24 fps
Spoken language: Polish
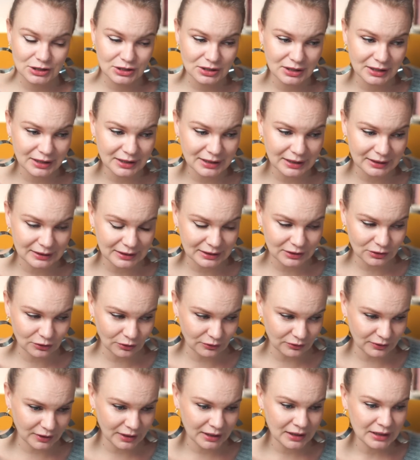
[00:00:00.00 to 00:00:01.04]
czyli
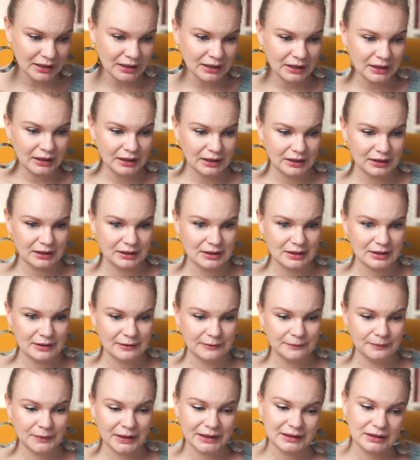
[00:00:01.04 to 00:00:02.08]
granatowe,
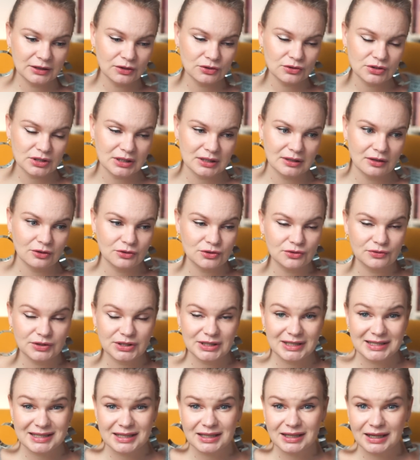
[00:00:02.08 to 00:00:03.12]
dlatego że
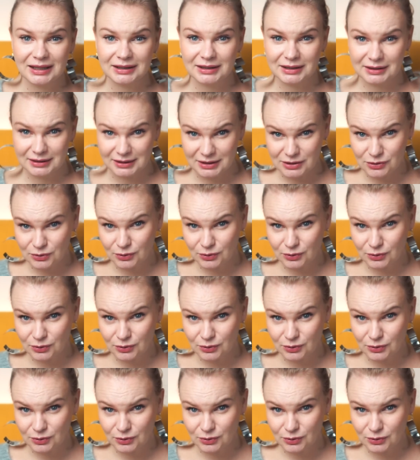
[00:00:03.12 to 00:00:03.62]
oczywiście jest granat na